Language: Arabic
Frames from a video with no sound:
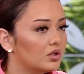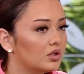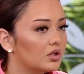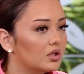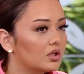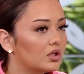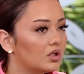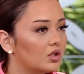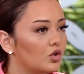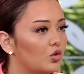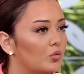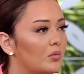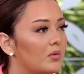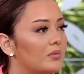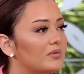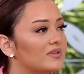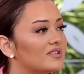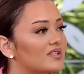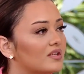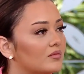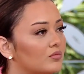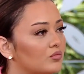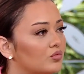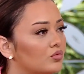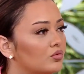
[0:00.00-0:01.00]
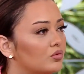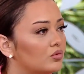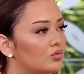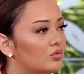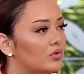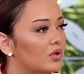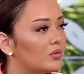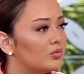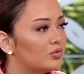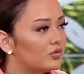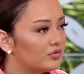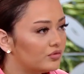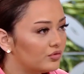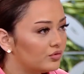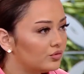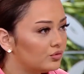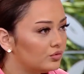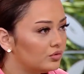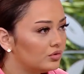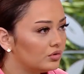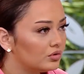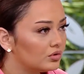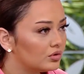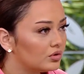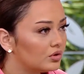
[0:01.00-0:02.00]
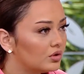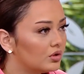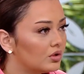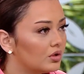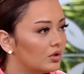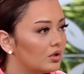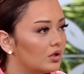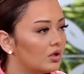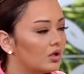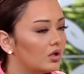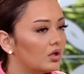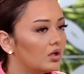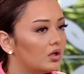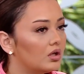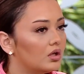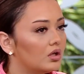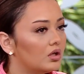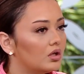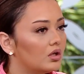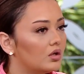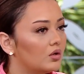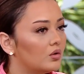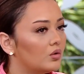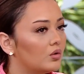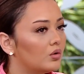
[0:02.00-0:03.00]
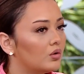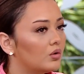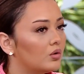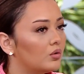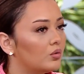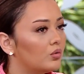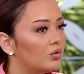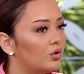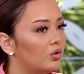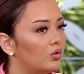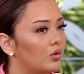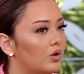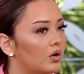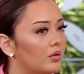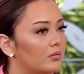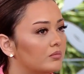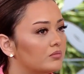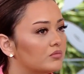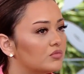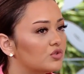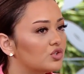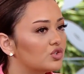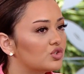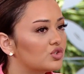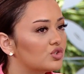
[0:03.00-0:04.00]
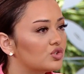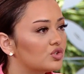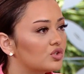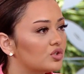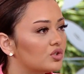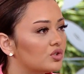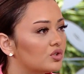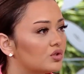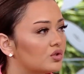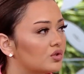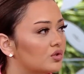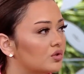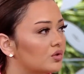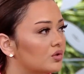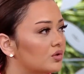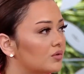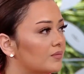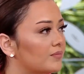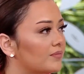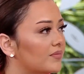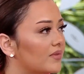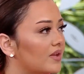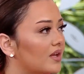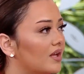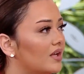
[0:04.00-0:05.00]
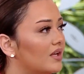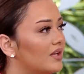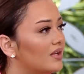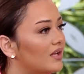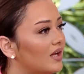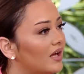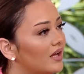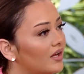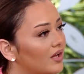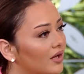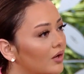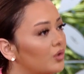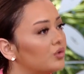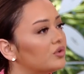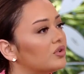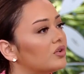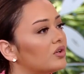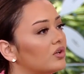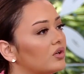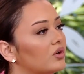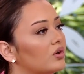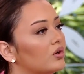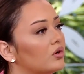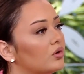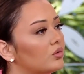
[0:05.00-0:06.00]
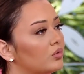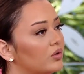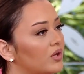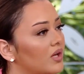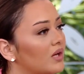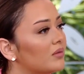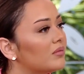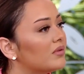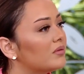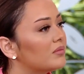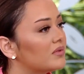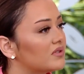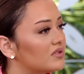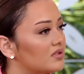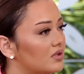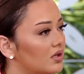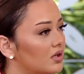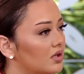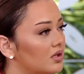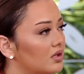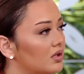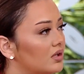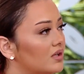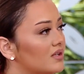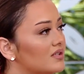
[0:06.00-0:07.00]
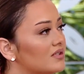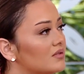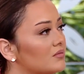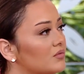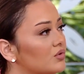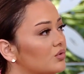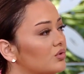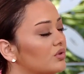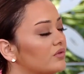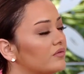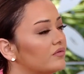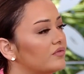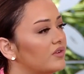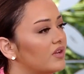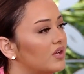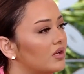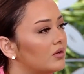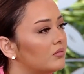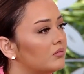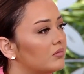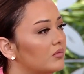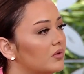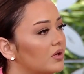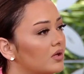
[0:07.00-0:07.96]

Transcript: آه، هم بيسموه ابو الفنون نعم آه وهو مش آه اللي هياخد القرار ويعمل مسرحيه لازم يكون فاهم